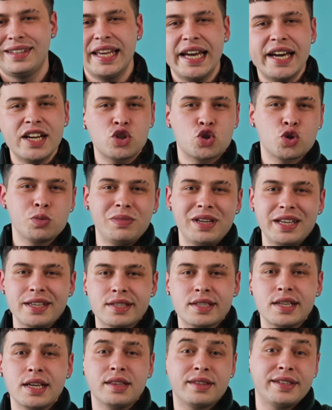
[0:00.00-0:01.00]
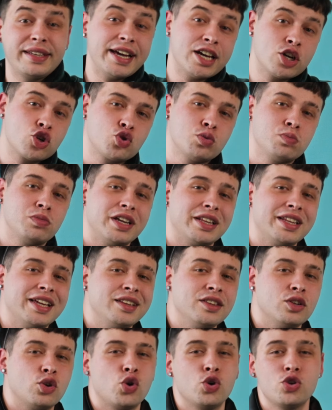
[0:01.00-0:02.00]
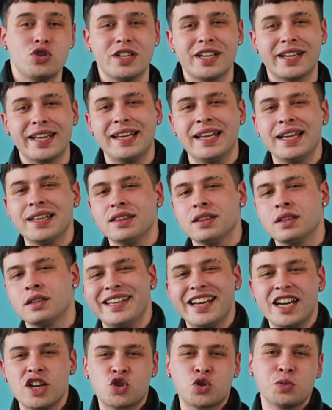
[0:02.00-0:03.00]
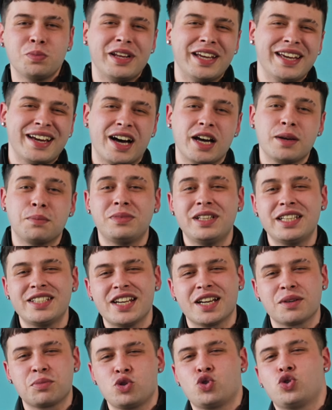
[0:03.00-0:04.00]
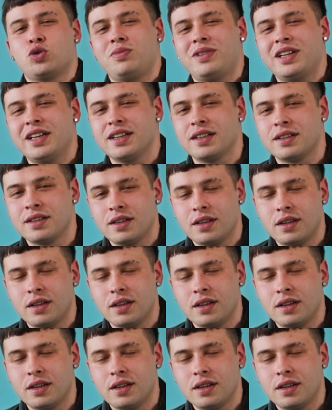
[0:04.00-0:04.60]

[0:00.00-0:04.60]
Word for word: Diğer cümle ise diğer cümleden önce gelen diğer cümleyi hype'layacak bir cümle.